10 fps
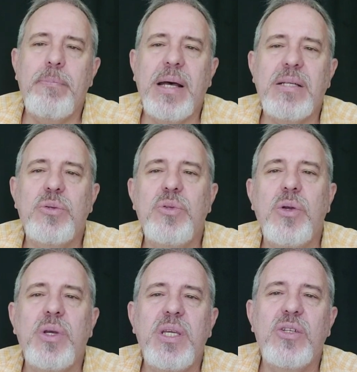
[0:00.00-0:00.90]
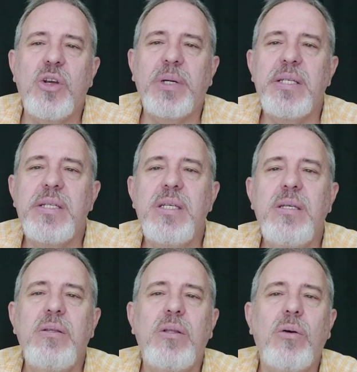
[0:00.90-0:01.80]
n'est pas une théorie que
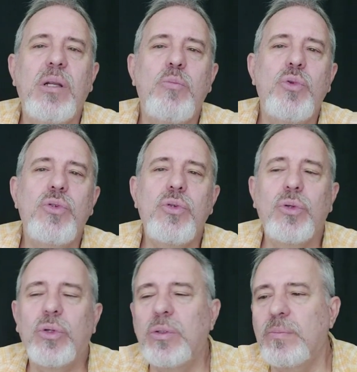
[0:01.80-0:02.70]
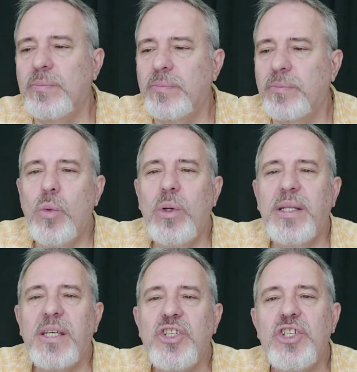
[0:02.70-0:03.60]
j'apprécie dans la mesure où
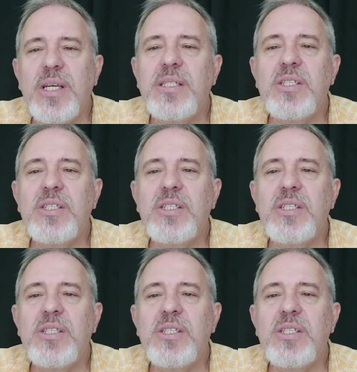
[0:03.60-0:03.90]
les Téchichis